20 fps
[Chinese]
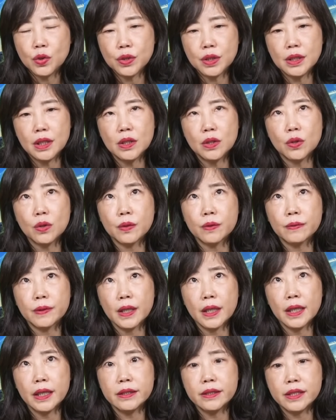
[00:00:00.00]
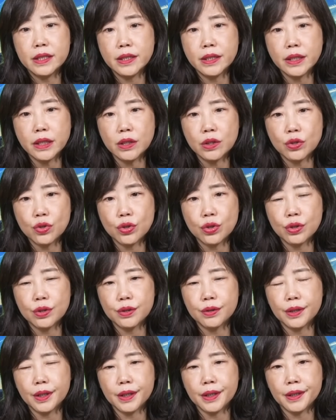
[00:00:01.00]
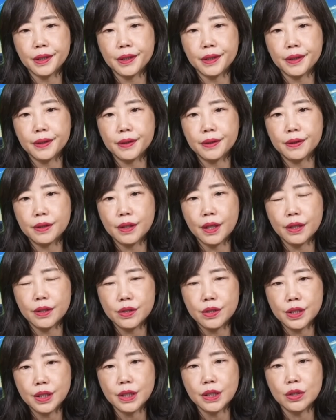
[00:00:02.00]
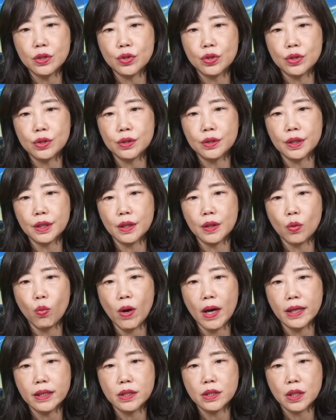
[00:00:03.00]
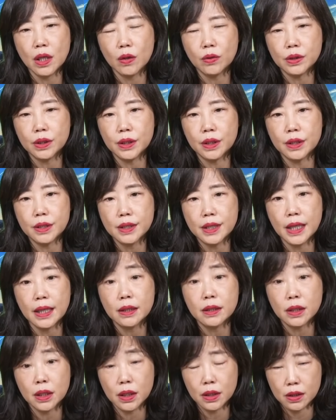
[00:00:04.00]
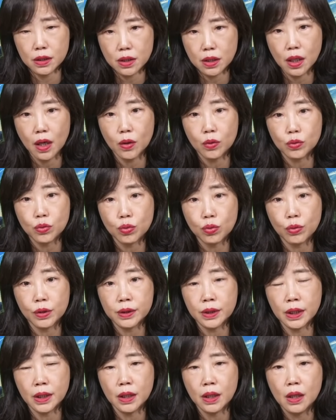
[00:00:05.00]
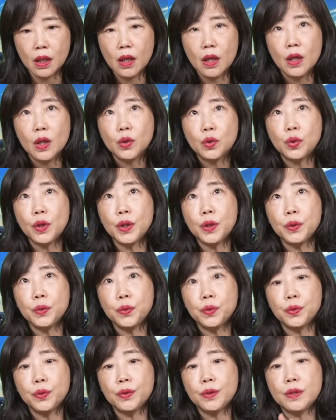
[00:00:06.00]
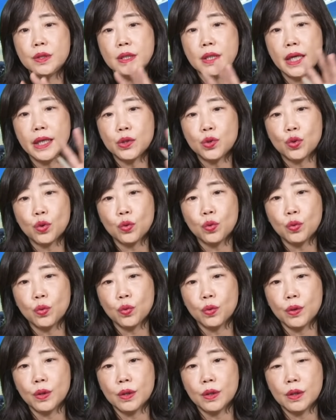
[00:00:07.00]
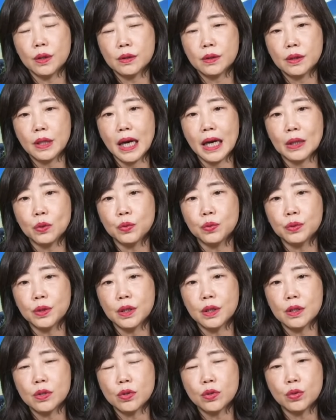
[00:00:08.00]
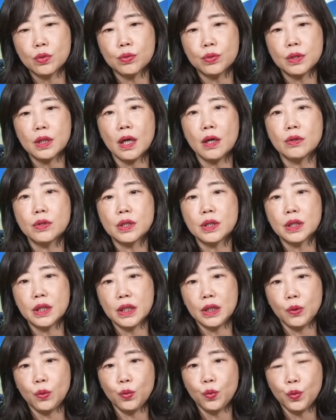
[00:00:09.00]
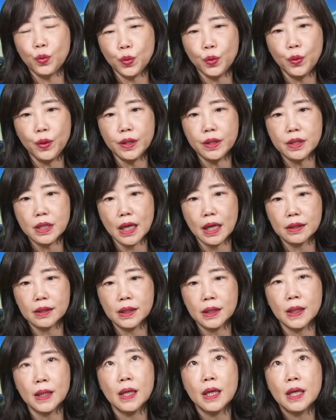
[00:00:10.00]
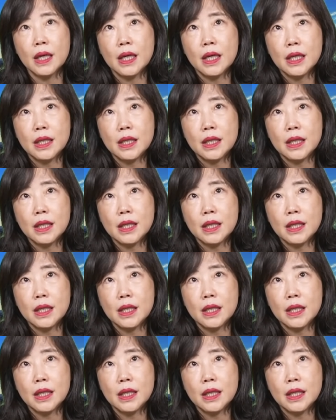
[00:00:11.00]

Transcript: 就是那种很细致的。很细致的外交的这样的操作呢，对于在中国大陆呢塑造这个舆舆论场呢，